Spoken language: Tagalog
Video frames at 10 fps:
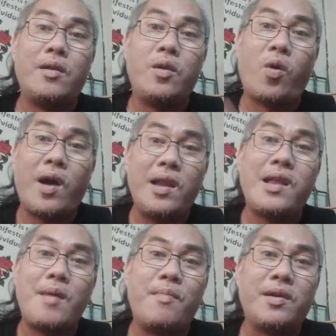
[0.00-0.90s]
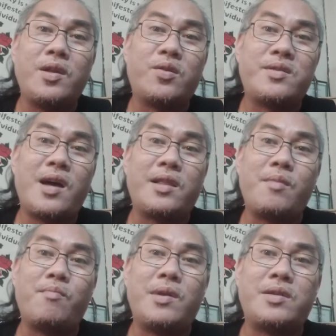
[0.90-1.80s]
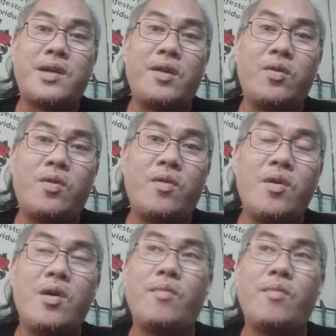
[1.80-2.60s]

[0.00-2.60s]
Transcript: lokal lamang dito sa ating bansa, no?